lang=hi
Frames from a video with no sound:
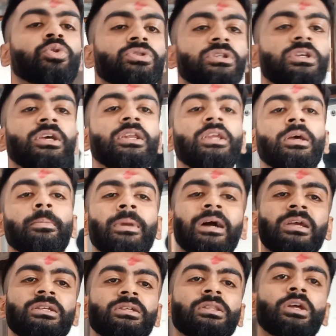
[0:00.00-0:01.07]
उसके लिए
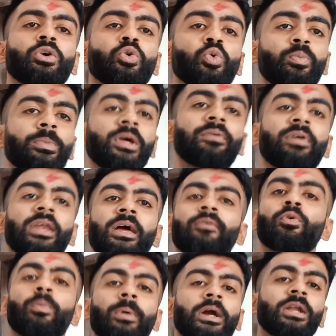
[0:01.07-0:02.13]
बाकी जितना घूमने वाला है
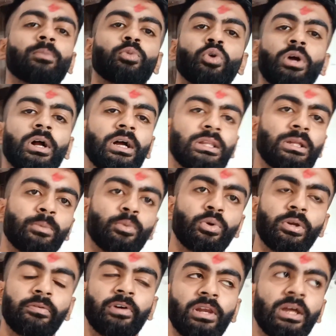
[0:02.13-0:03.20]
वो पार्ट हम लोग का ख़त्म
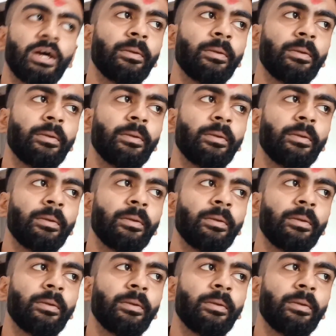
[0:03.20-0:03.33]
होने वाला